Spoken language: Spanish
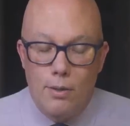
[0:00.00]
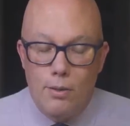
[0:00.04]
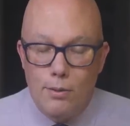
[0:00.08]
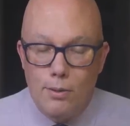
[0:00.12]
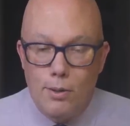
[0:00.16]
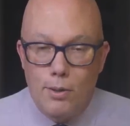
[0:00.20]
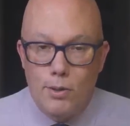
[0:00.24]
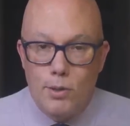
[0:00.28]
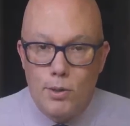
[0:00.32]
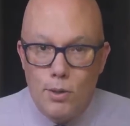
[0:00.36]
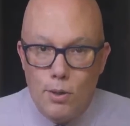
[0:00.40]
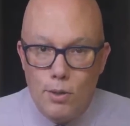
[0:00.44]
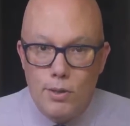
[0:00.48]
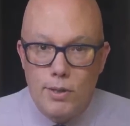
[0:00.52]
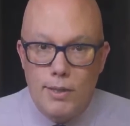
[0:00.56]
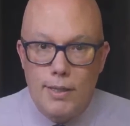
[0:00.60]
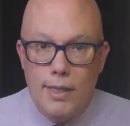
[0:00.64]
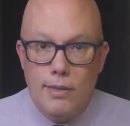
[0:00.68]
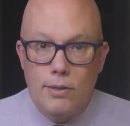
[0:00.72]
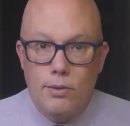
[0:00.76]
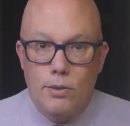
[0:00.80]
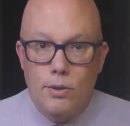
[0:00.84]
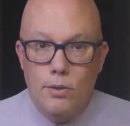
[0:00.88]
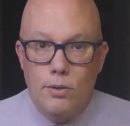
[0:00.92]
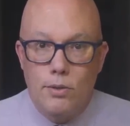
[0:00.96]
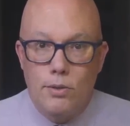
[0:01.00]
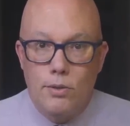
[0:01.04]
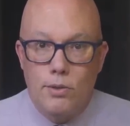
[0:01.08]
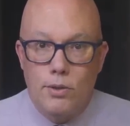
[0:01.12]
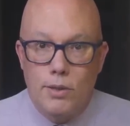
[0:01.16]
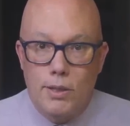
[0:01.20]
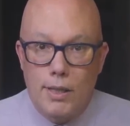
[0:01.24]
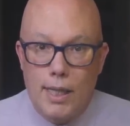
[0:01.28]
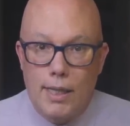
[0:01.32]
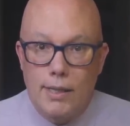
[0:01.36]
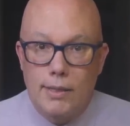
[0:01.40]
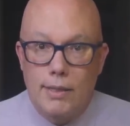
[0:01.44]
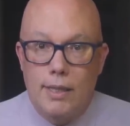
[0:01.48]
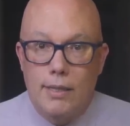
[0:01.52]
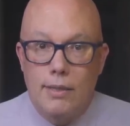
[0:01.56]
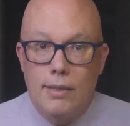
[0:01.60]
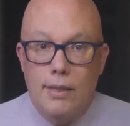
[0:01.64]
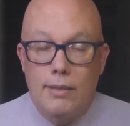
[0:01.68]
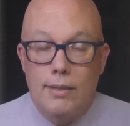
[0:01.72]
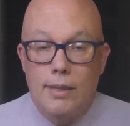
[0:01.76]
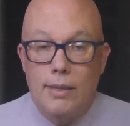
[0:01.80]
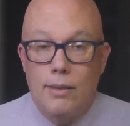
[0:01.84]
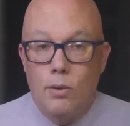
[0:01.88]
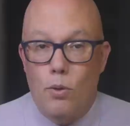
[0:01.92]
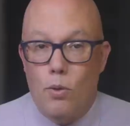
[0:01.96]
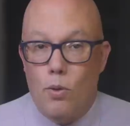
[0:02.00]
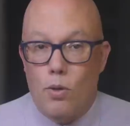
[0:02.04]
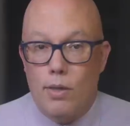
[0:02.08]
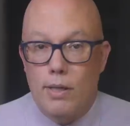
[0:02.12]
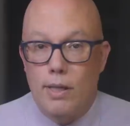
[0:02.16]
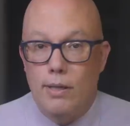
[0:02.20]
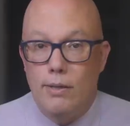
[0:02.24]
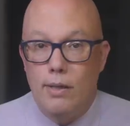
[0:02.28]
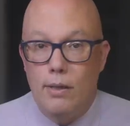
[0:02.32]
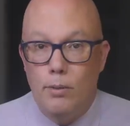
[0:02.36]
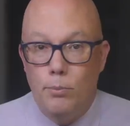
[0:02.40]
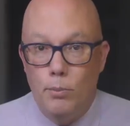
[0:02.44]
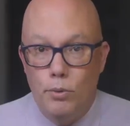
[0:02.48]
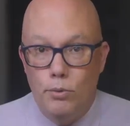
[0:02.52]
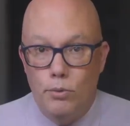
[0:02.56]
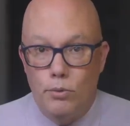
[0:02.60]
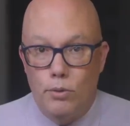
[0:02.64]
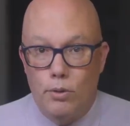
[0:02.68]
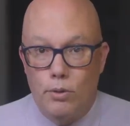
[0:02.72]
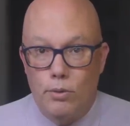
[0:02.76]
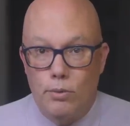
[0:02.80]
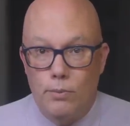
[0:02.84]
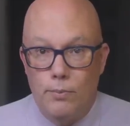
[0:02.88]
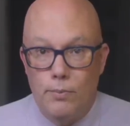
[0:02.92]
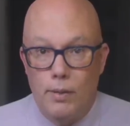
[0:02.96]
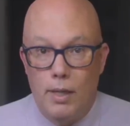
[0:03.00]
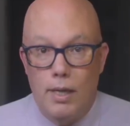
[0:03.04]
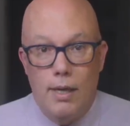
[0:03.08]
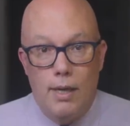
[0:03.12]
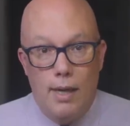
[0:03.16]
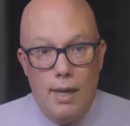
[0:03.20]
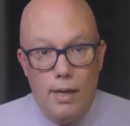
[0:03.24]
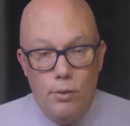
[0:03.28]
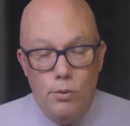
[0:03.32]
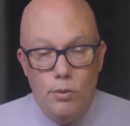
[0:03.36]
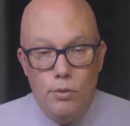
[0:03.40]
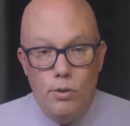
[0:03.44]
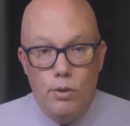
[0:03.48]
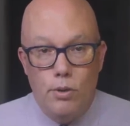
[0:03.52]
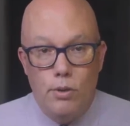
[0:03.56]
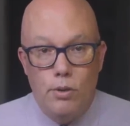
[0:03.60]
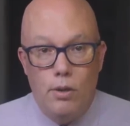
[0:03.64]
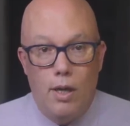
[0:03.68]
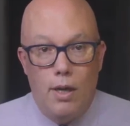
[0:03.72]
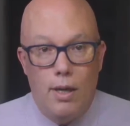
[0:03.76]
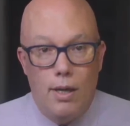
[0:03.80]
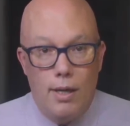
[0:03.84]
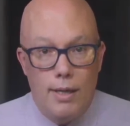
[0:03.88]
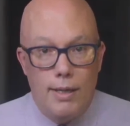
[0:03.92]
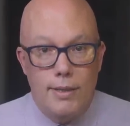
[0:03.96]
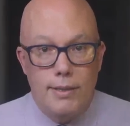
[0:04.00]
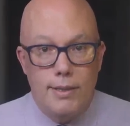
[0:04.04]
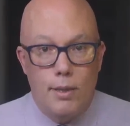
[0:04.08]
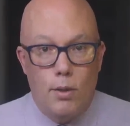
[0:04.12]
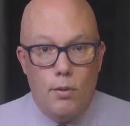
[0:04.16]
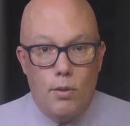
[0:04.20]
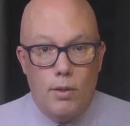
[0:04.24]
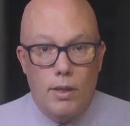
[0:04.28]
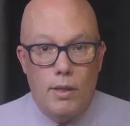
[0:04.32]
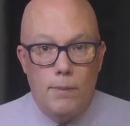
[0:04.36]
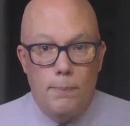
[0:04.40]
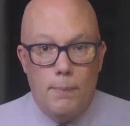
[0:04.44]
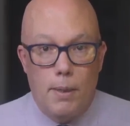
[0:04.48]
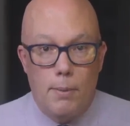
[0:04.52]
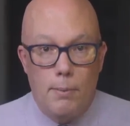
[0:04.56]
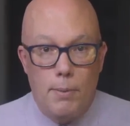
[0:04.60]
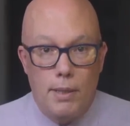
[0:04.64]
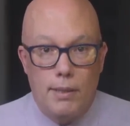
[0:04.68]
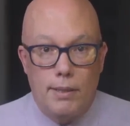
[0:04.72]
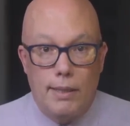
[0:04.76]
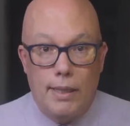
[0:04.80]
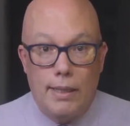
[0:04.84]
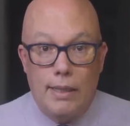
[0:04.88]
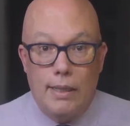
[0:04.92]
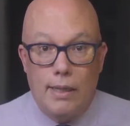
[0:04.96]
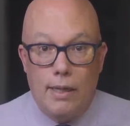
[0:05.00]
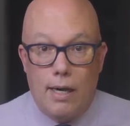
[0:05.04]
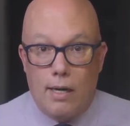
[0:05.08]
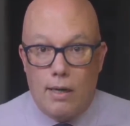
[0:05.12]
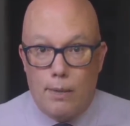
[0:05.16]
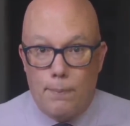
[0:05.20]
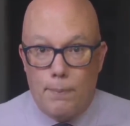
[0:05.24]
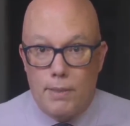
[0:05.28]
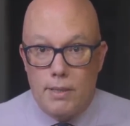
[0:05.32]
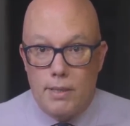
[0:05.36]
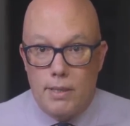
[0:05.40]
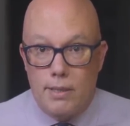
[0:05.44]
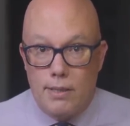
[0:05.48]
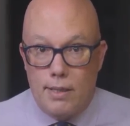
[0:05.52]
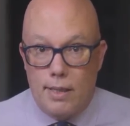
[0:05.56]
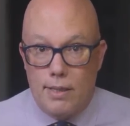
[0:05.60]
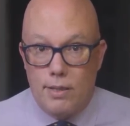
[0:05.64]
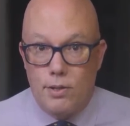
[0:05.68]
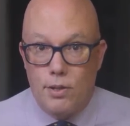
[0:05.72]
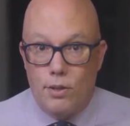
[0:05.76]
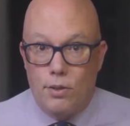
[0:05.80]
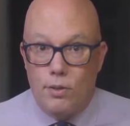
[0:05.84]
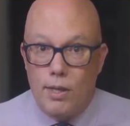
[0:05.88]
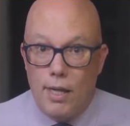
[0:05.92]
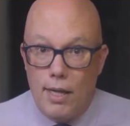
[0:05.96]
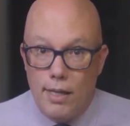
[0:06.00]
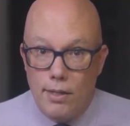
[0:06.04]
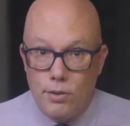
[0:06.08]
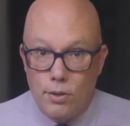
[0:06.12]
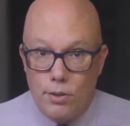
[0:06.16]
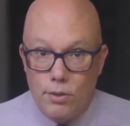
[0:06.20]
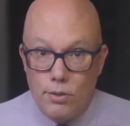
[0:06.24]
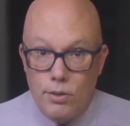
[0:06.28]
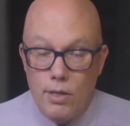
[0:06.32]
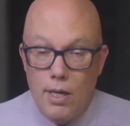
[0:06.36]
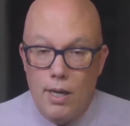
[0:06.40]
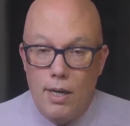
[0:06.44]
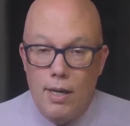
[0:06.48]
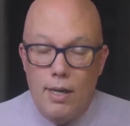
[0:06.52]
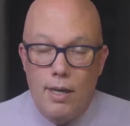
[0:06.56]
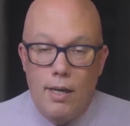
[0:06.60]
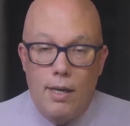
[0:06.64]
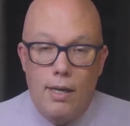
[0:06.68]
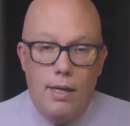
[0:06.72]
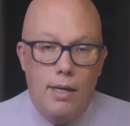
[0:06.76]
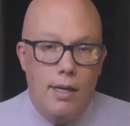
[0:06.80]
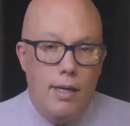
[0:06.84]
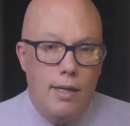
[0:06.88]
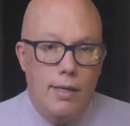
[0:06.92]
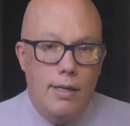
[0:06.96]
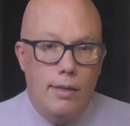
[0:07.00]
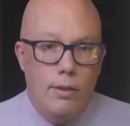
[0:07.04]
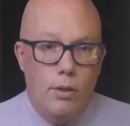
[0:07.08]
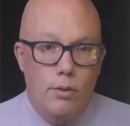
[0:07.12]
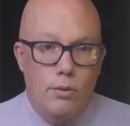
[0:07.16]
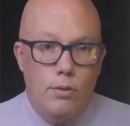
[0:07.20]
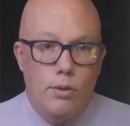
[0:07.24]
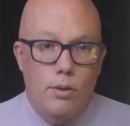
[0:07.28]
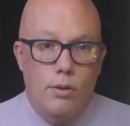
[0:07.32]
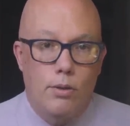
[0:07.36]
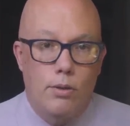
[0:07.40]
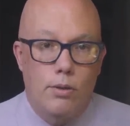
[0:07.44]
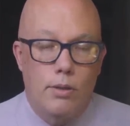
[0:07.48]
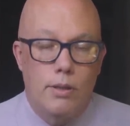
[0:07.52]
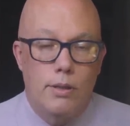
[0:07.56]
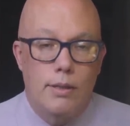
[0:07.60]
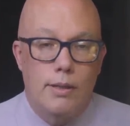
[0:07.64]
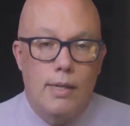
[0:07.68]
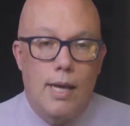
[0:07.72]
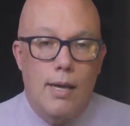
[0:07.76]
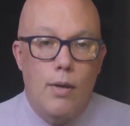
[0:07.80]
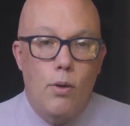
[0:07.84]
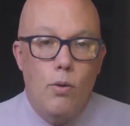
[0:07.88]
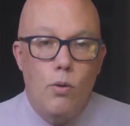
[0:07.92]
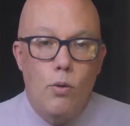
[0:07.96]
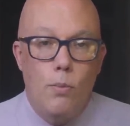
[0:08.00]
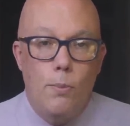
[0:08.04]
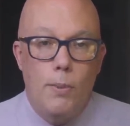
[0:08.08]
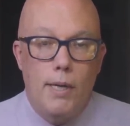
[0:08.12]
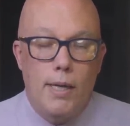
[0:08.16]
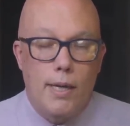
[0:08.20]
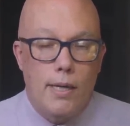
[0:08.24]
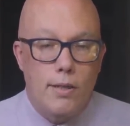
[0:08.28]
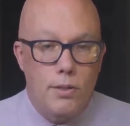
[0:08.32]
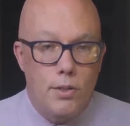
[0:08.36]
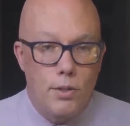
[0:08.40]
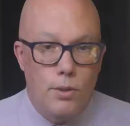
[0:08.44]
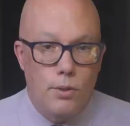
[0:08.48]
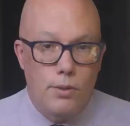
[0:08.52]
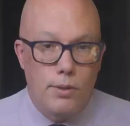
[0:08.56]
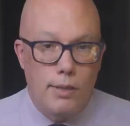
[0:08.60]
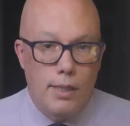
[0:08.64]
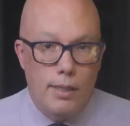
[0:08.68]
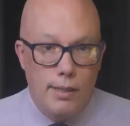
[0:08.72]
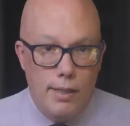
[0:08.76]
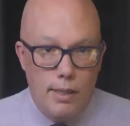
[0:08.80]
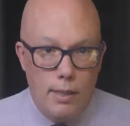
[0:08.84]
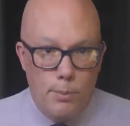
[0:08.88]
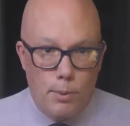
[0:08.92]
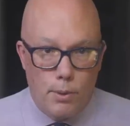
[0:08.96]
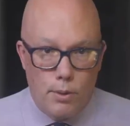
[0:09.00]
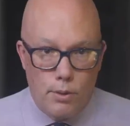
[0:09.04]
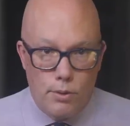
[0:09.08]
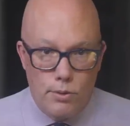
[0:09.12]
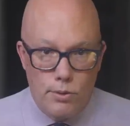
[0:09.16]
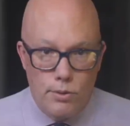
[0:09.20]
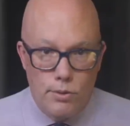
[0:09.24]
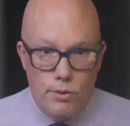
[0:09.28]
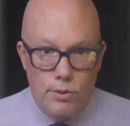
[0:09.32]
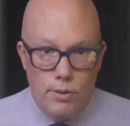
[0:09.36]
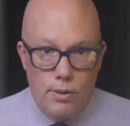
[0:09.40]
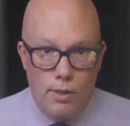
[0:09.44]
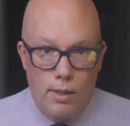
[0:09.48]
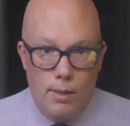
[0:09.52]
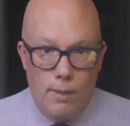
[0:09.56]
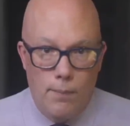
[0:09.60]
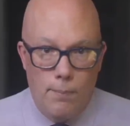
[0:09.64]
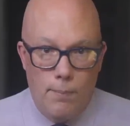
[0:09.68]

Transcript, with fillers: Los dos textos tratan del orden del mundo. En uno, ese orden permite la representación de hechos, y en el otro, la ubicación de libros.